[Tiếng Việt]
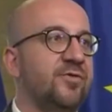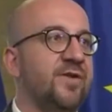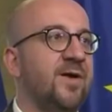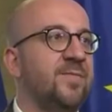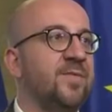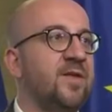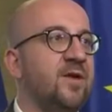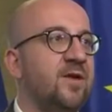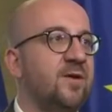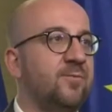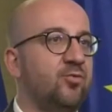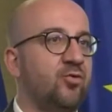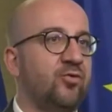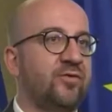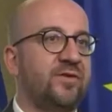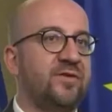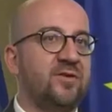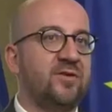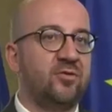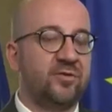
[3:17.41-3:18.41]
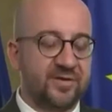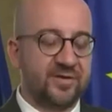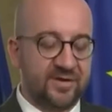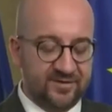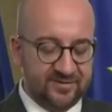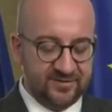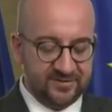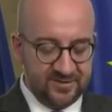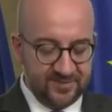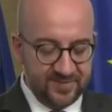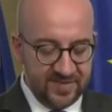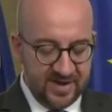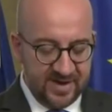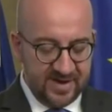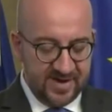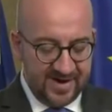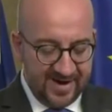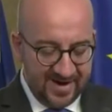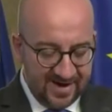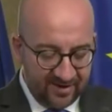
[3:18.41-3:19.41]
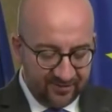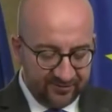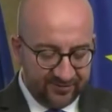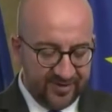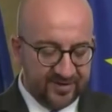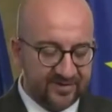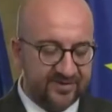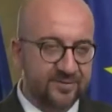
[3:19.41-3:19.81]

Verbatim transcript: Thủ tướng Michel nói ông cũng đã trình